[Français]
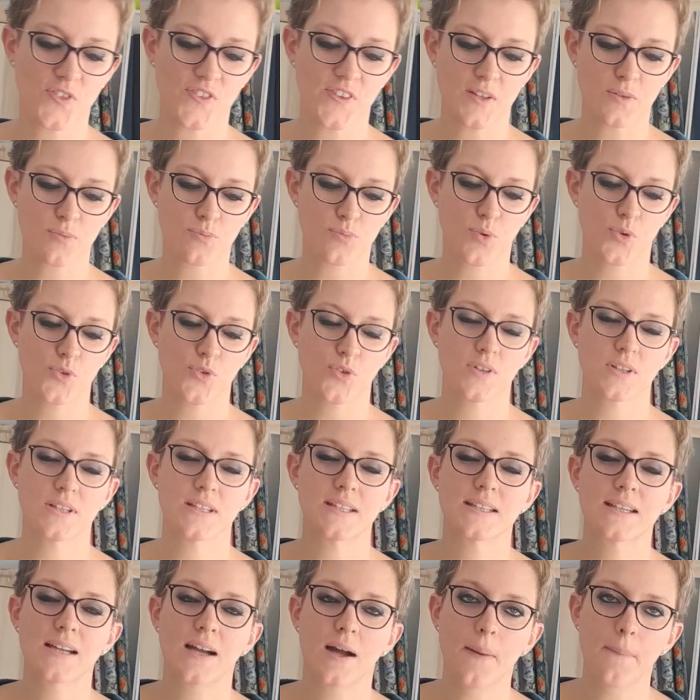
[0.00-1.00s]
5% de
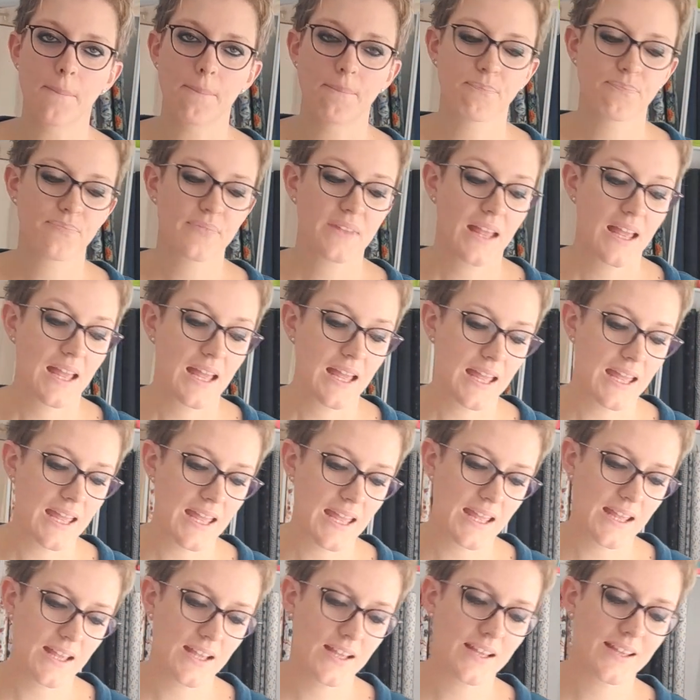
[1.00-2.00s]
dicra
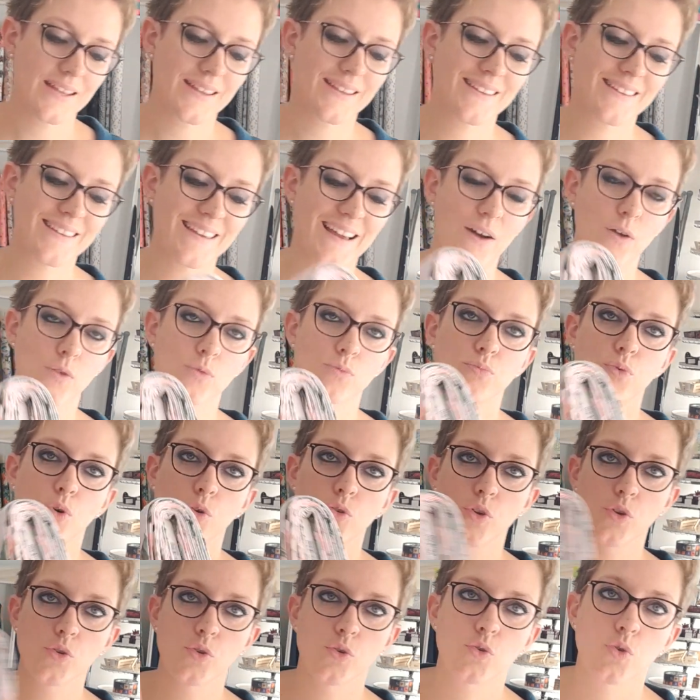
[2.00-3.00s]
et
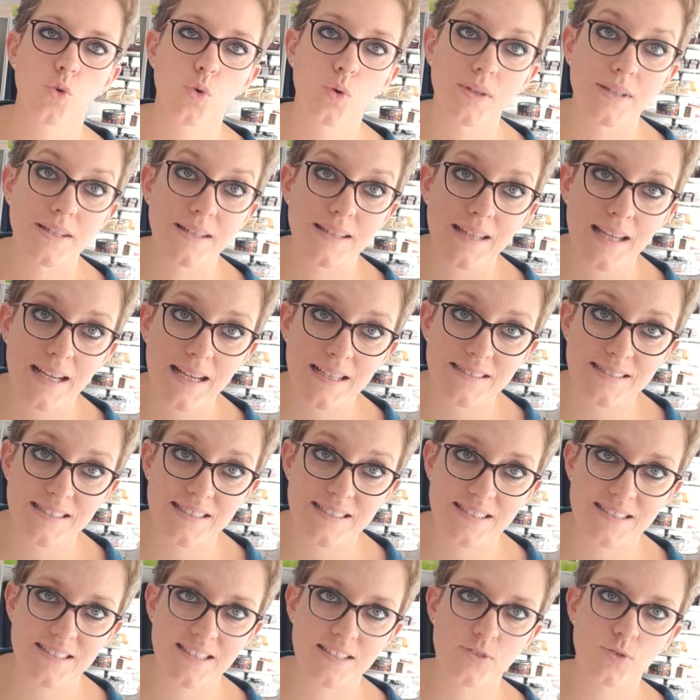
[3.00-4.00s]
40% de taux
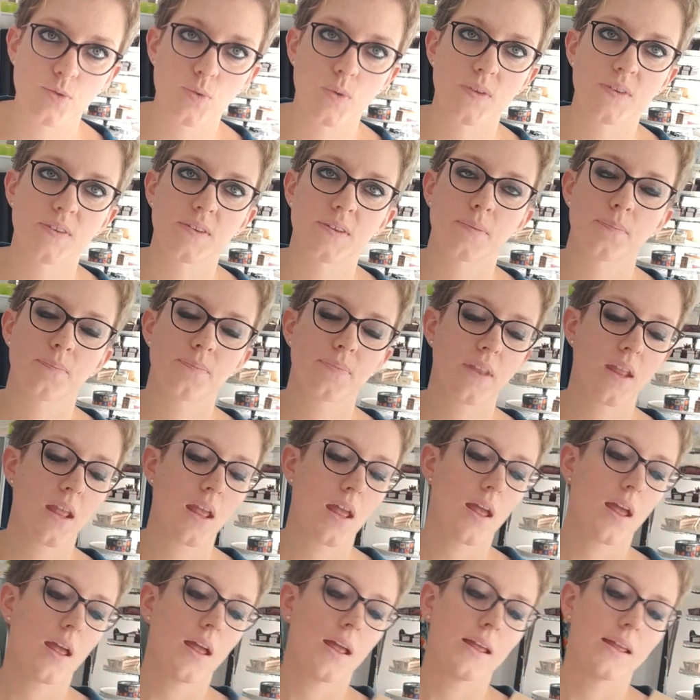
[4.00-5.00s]
d'élasticité celui-ci.
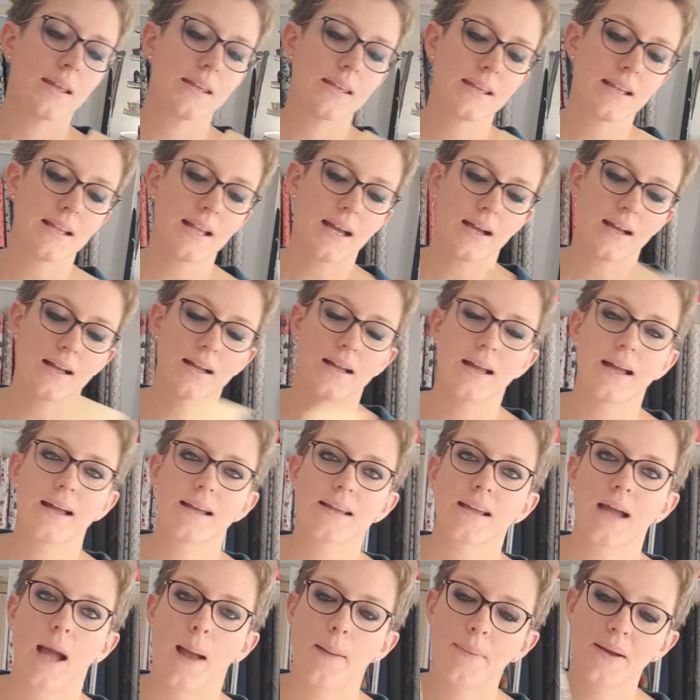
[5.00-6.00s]
Il a un
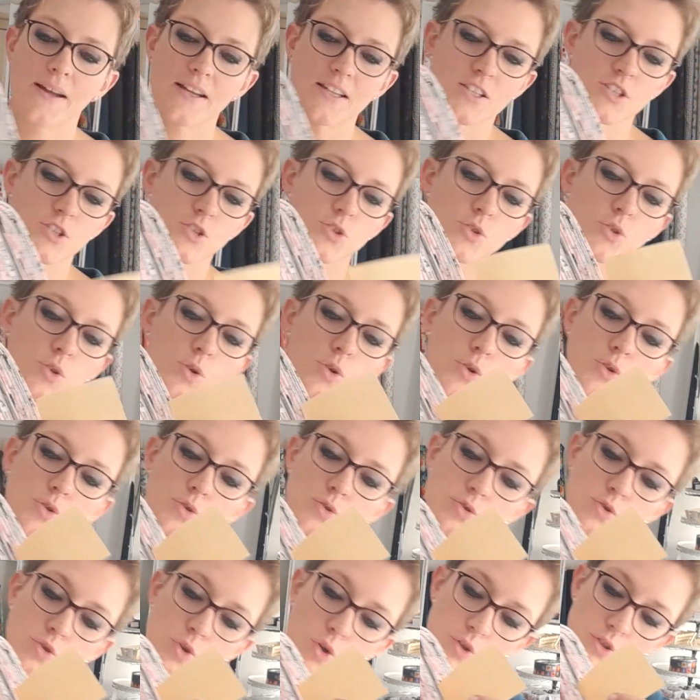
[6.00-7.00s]
grammage de
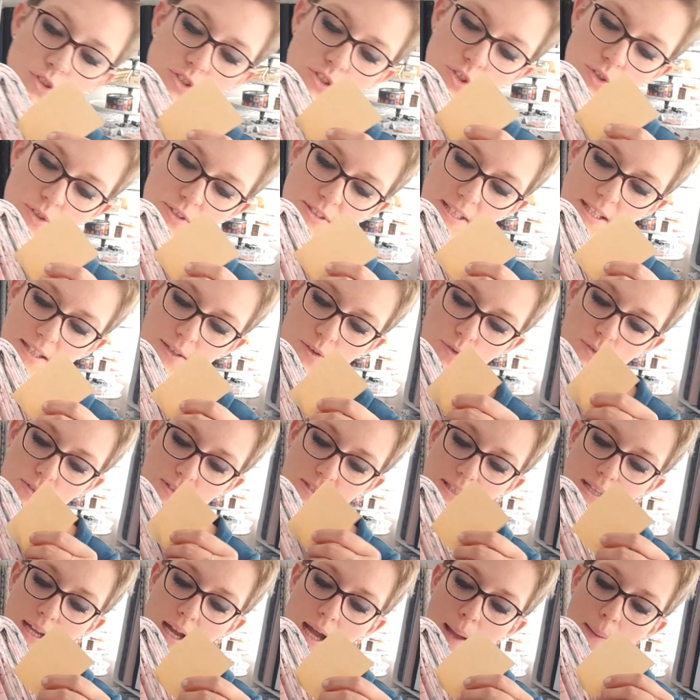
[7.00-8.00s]

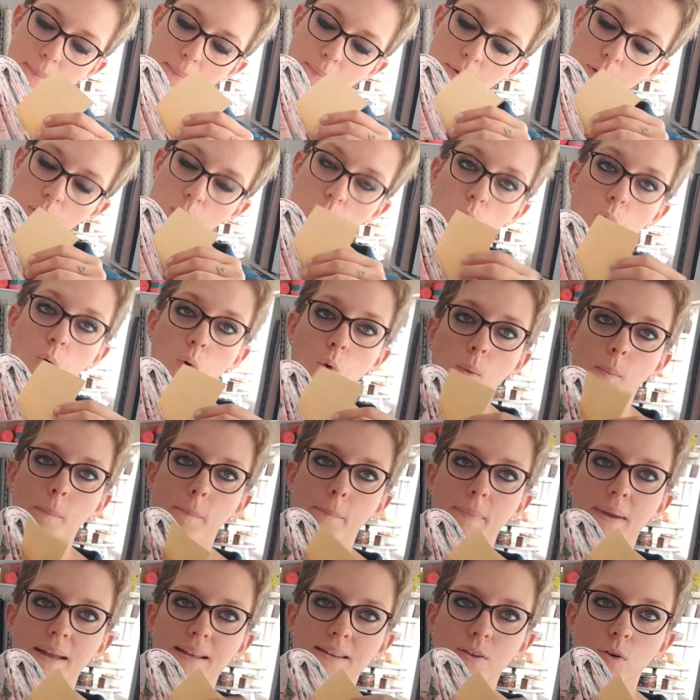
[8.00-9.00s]
250 grammes au
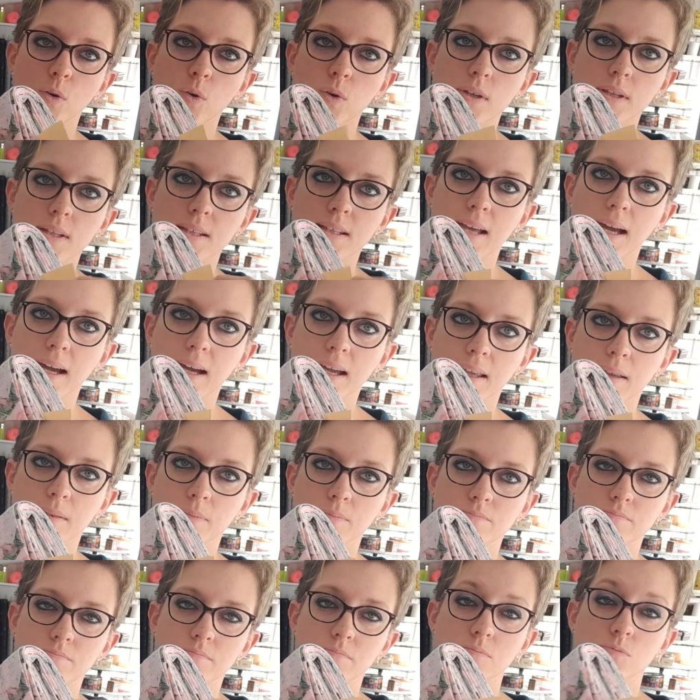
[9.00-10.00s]
mètre carré.
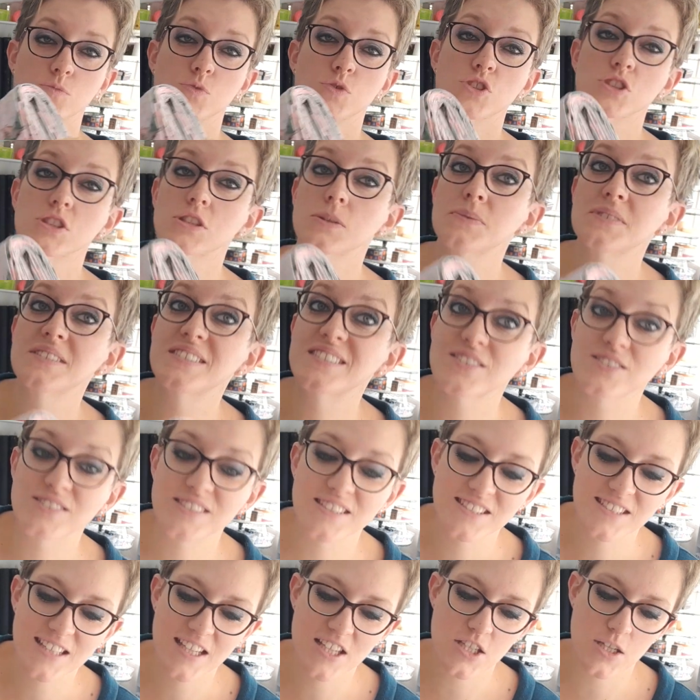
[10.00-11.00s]
J'ai des petits
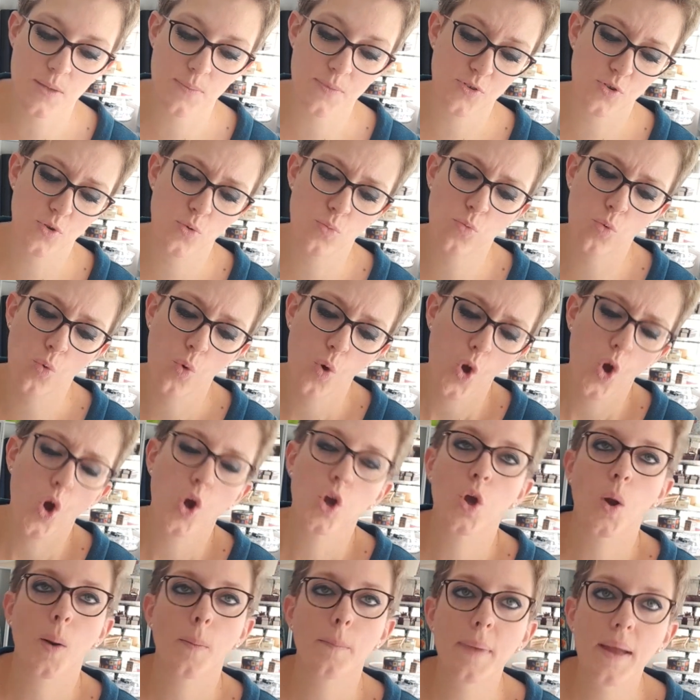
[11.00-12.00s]
anti-sèches hein, parce que bon,
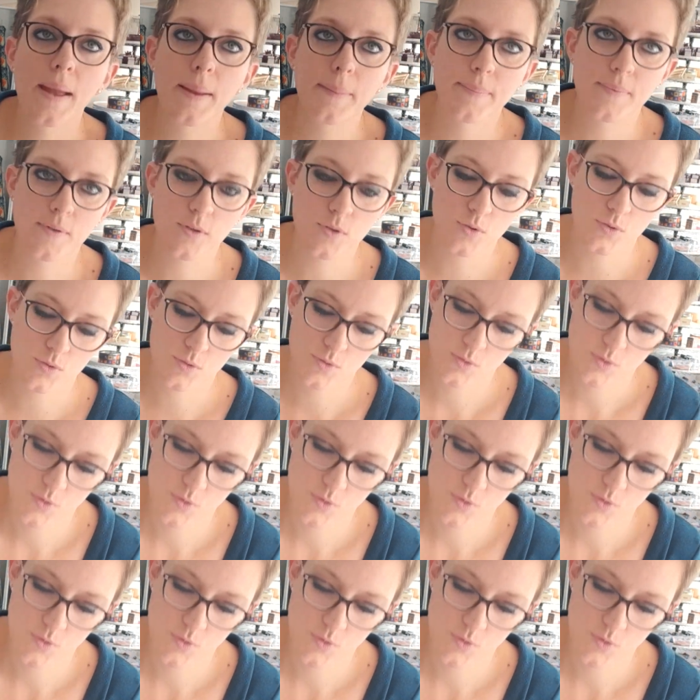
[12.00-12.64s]
quand même, euh,